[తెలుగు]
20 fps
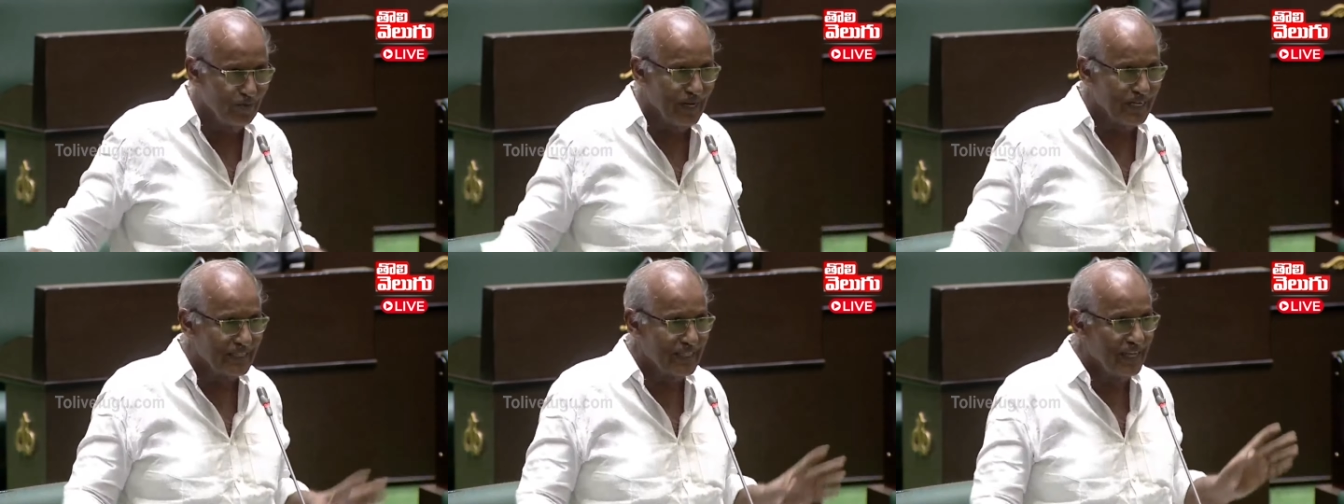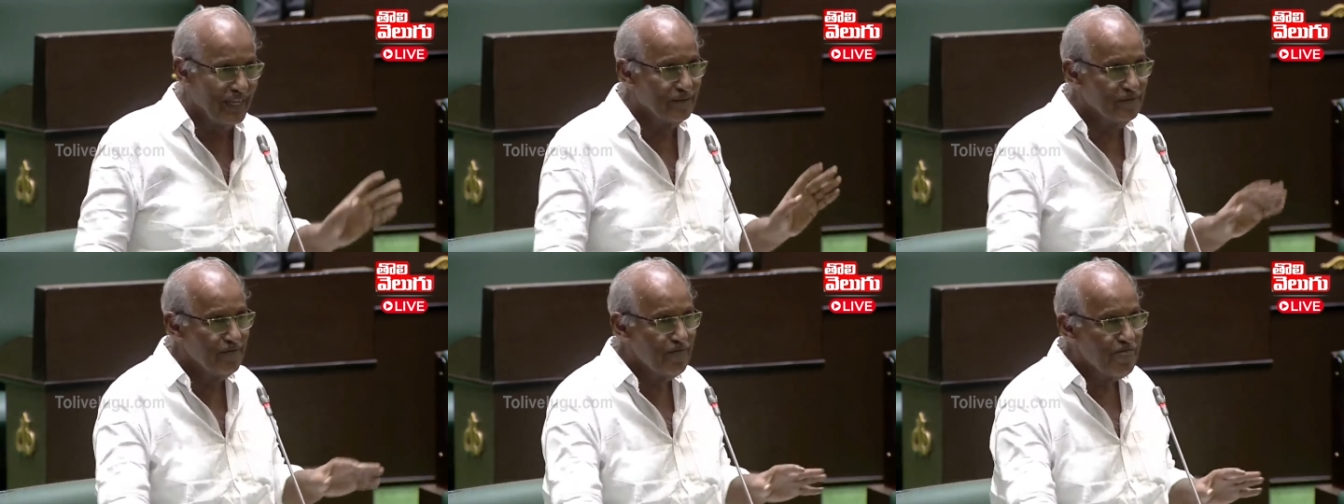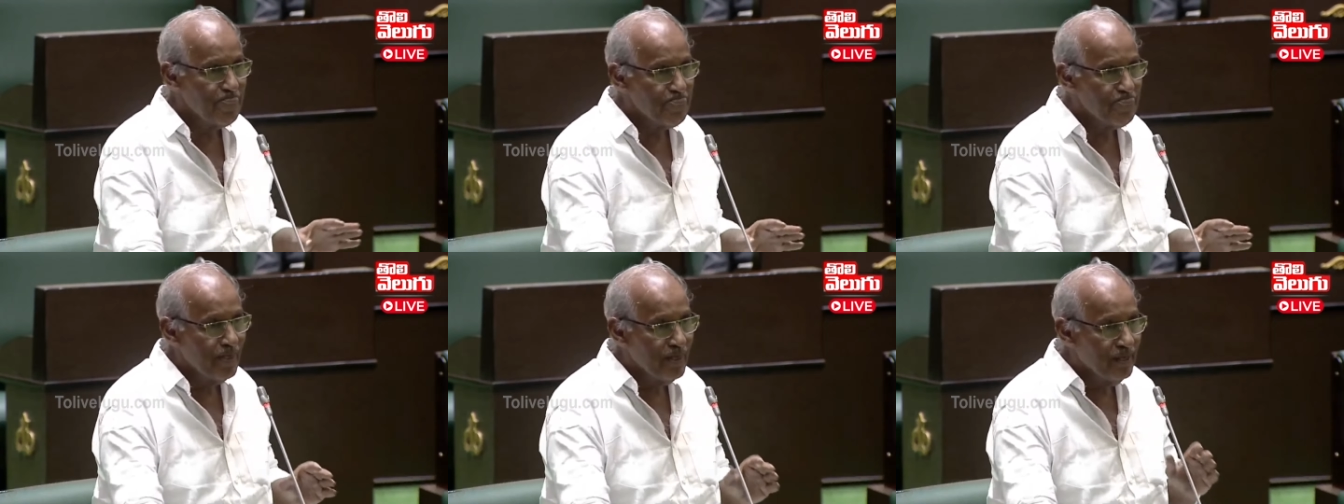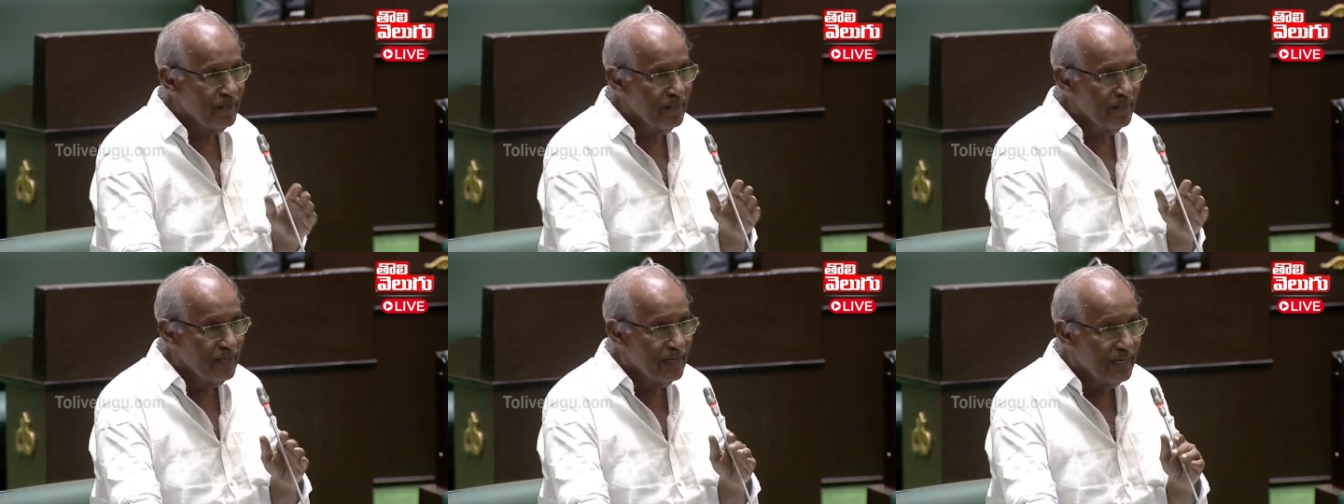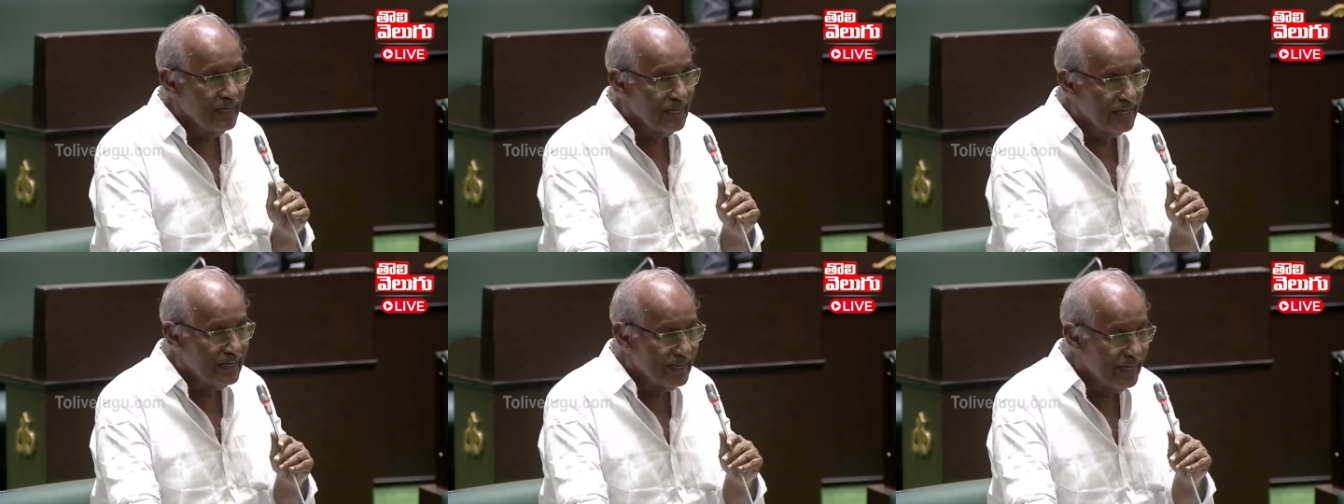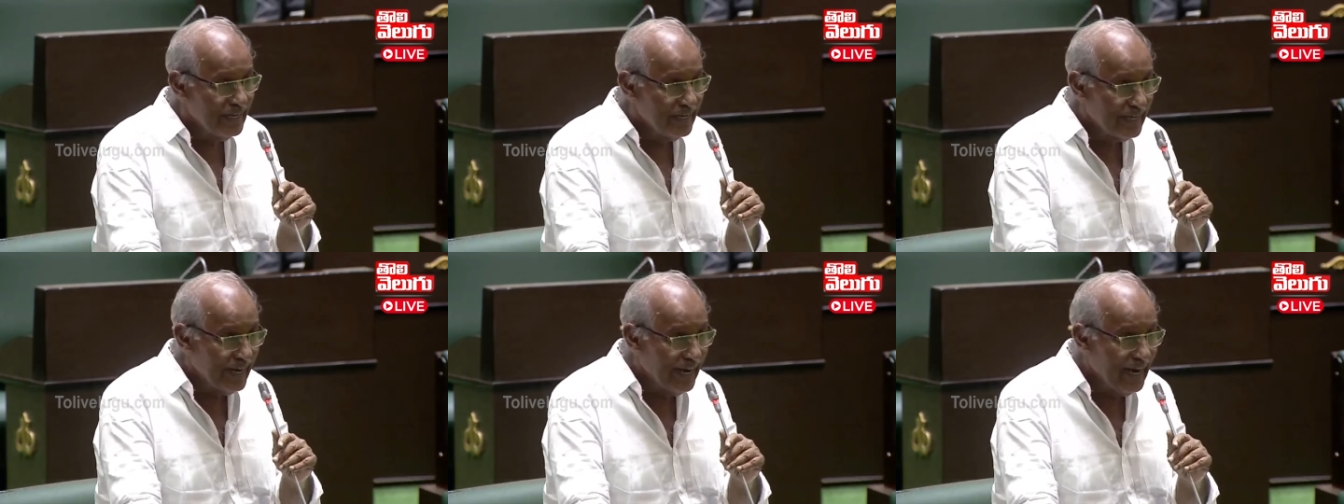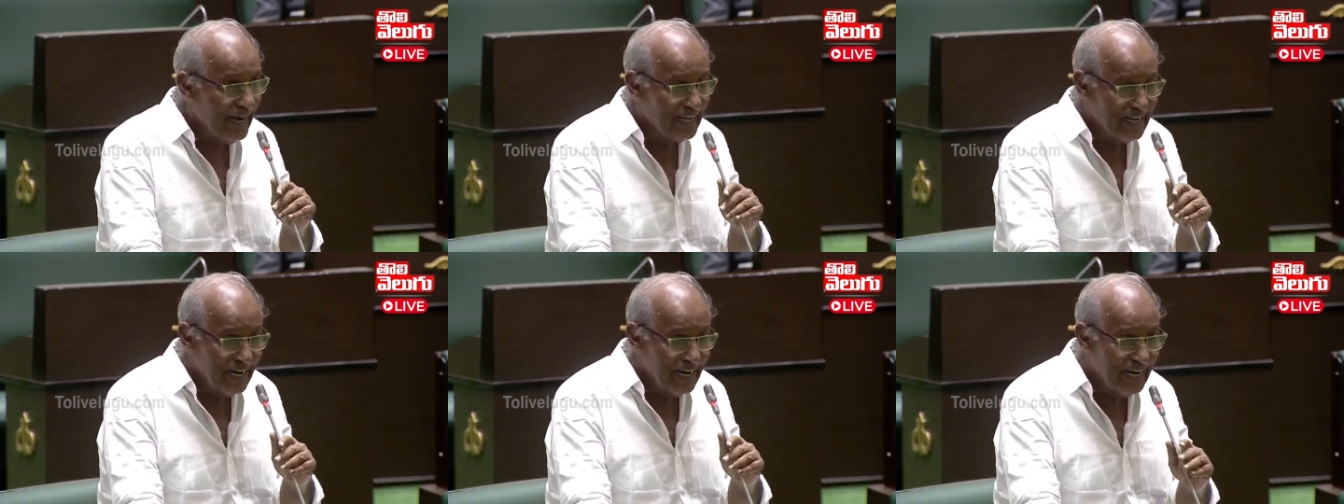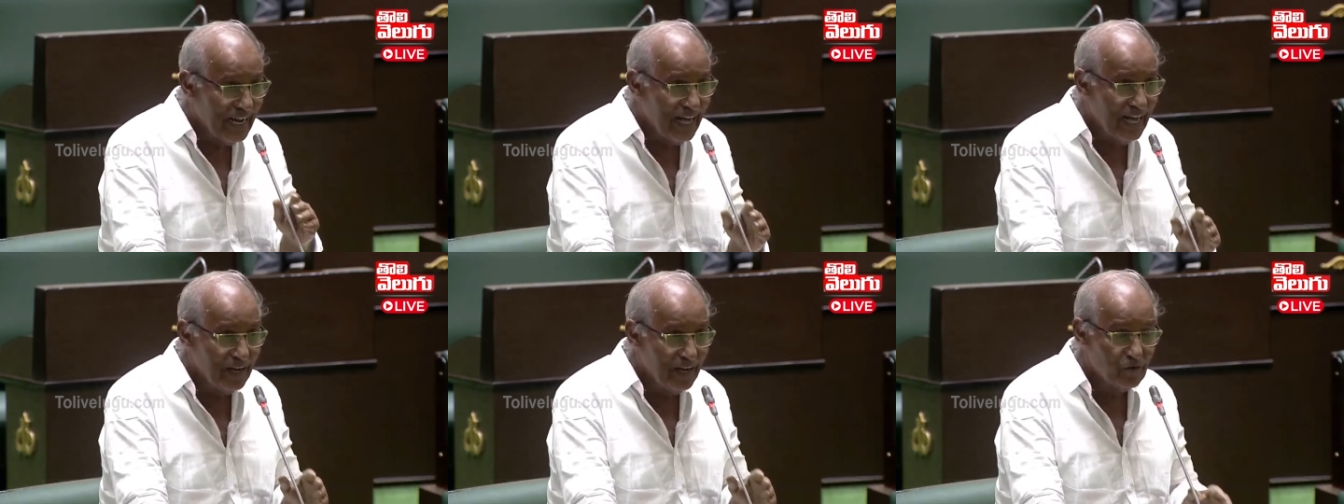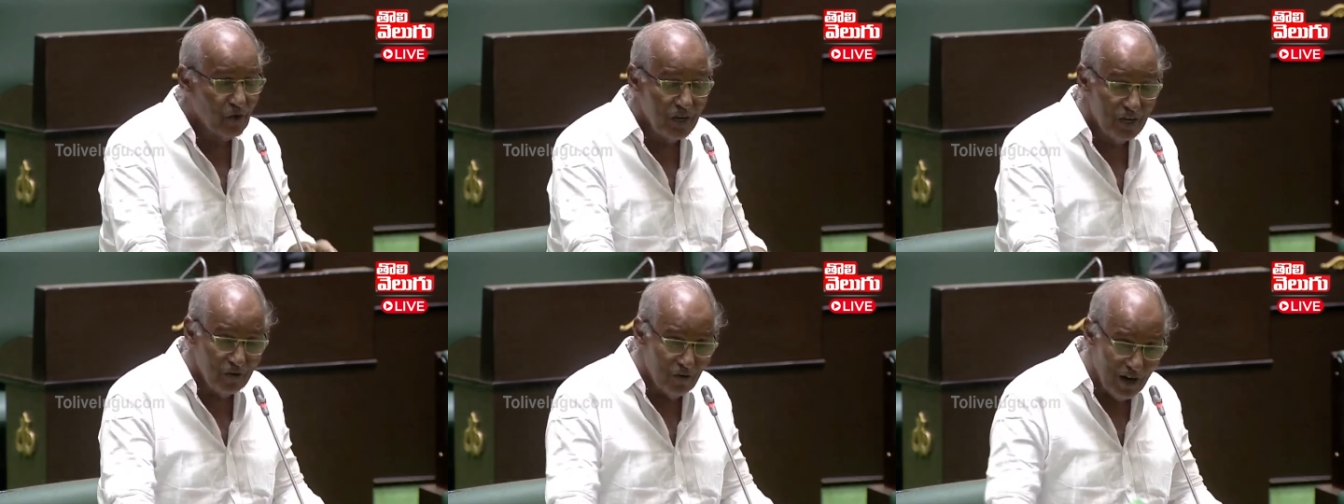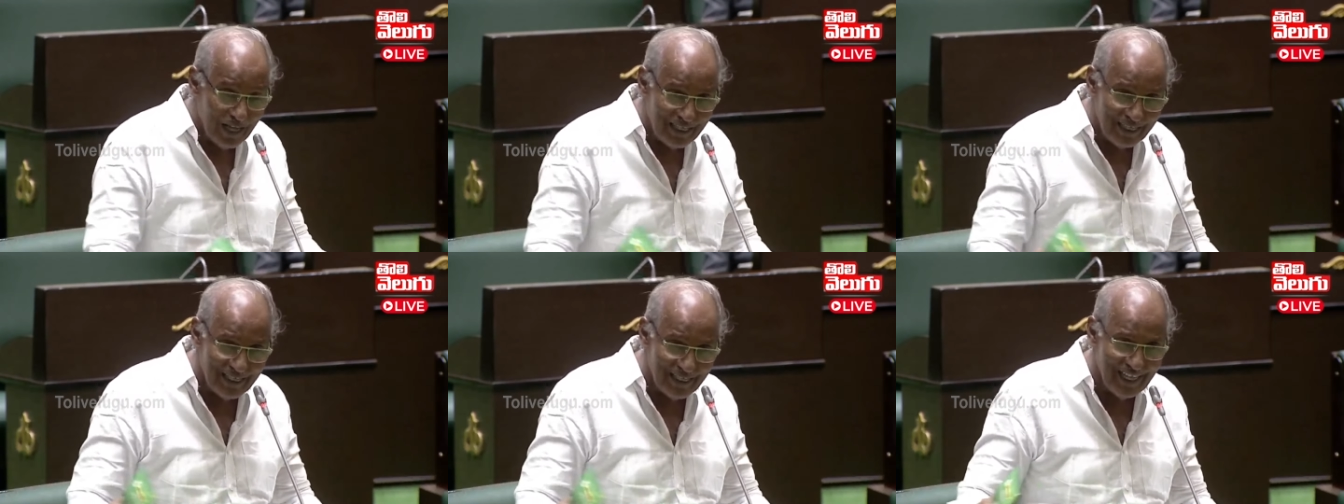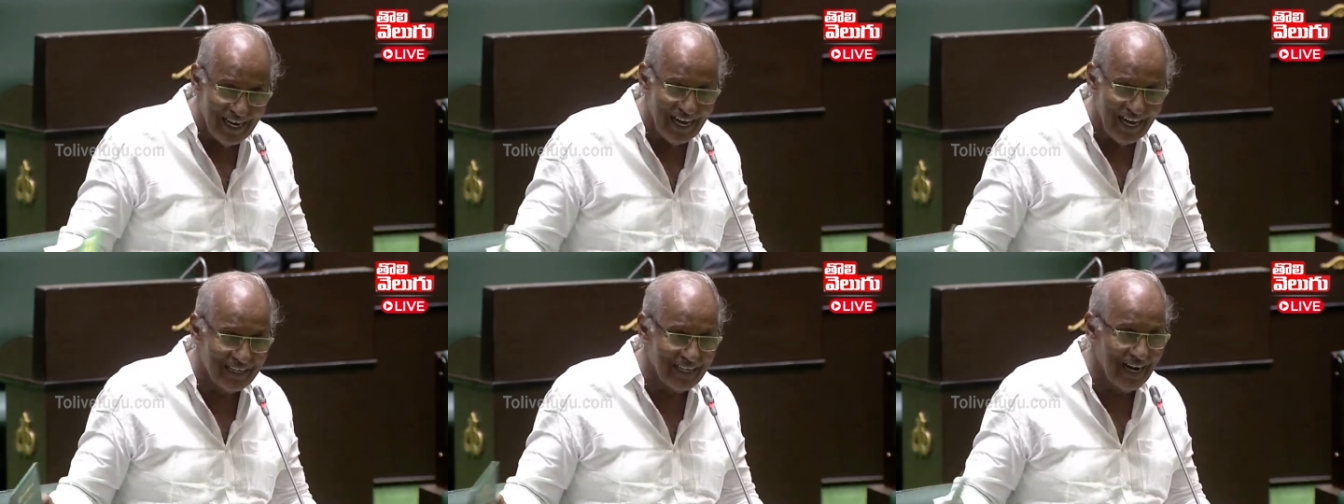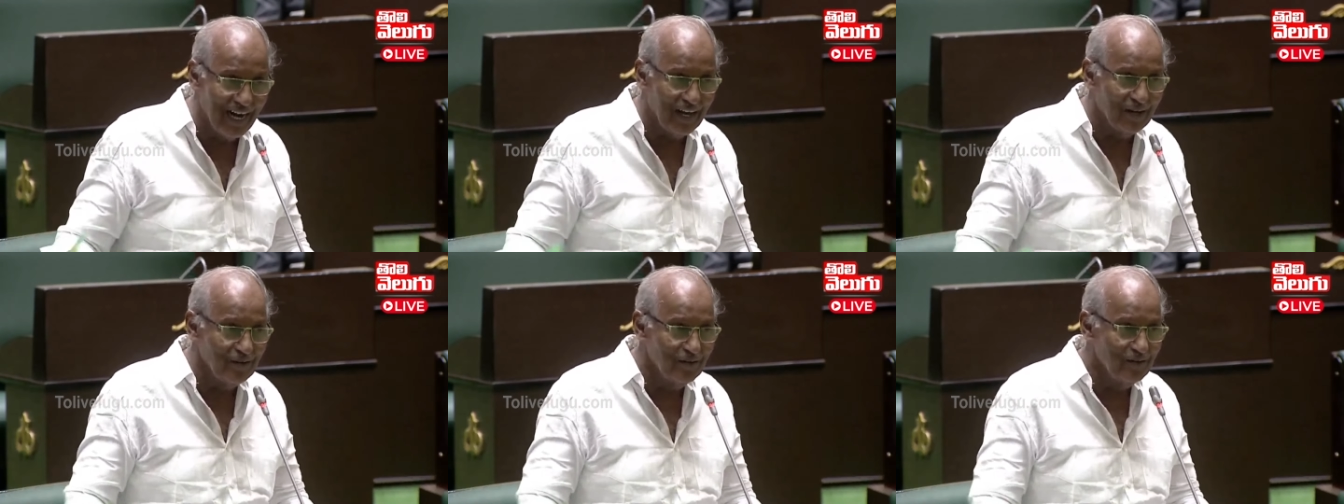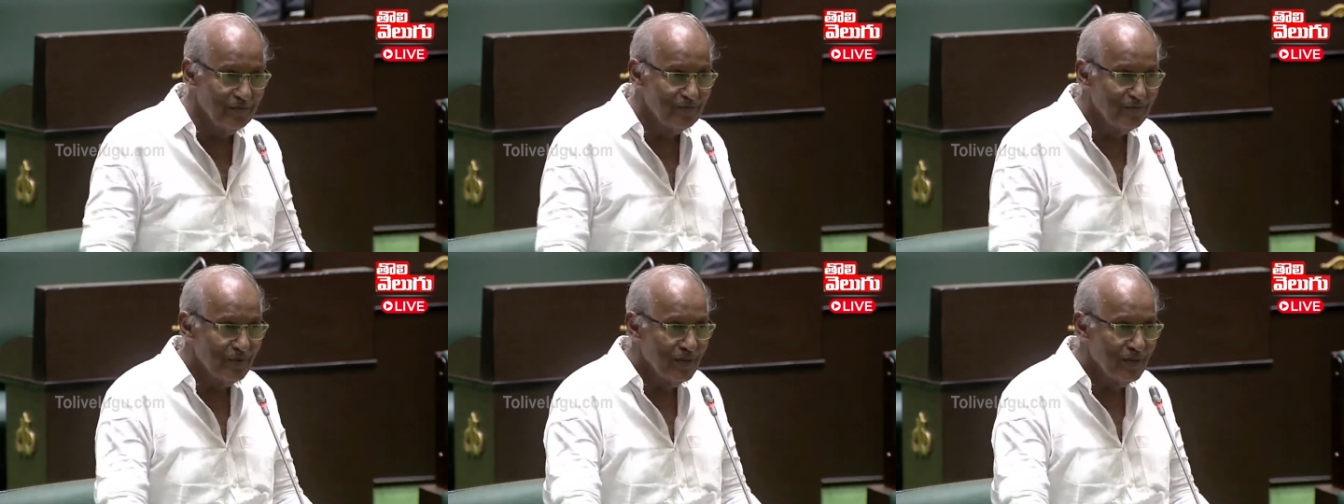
చూపెడతాను రేగళ్ళ కొన్ని వందల ఎకరాలు